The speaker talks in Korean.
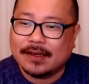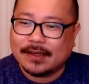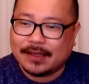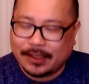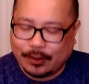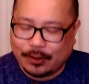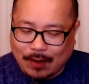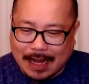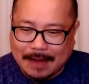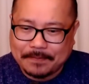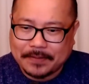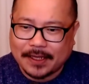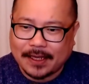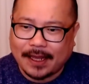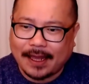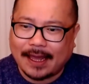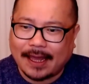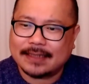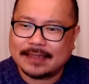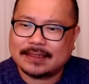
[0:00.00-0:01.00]
이와
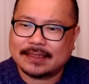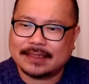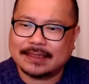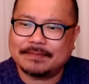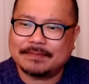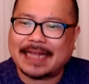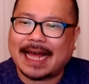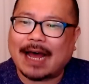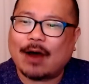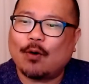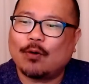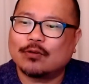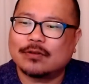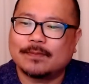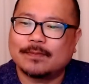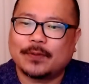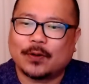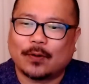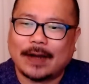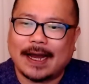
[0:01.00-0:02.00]
함께 지금 나
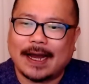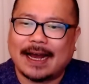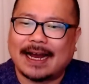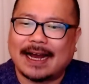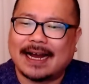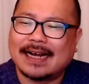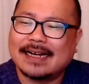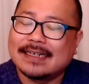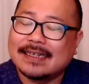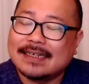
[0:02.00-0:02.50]
홍준표가